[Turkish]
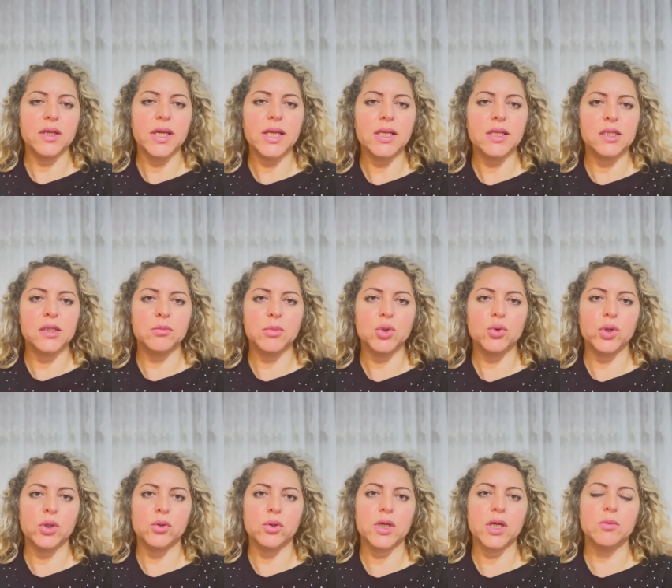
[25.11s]
el ile manuel
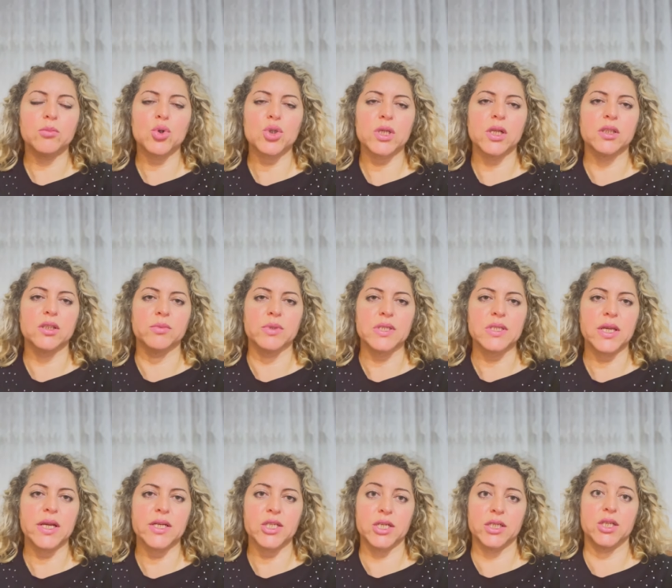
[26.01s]
olarak boşaltılması
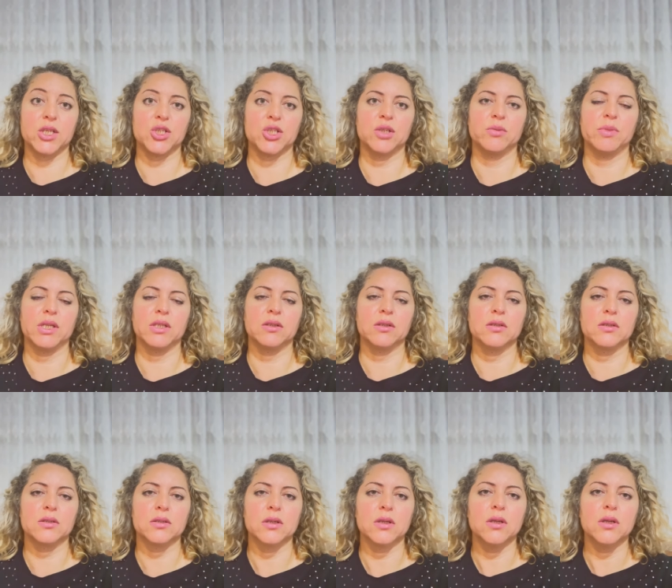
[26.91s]

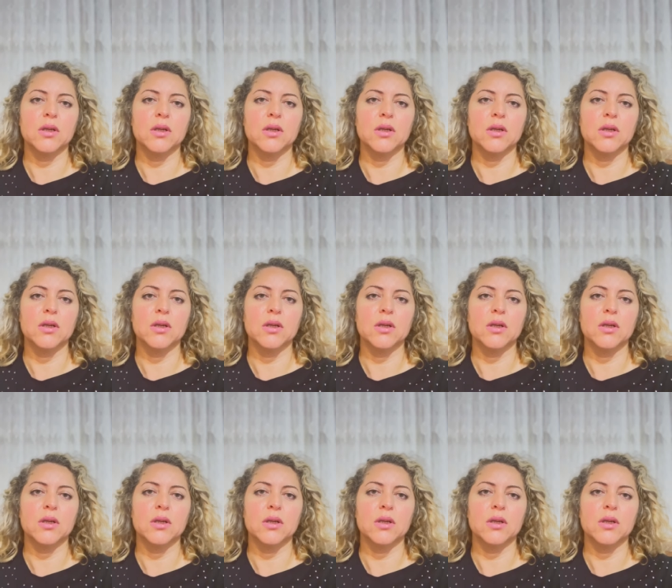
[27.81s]
gerçekleştirilmektedir.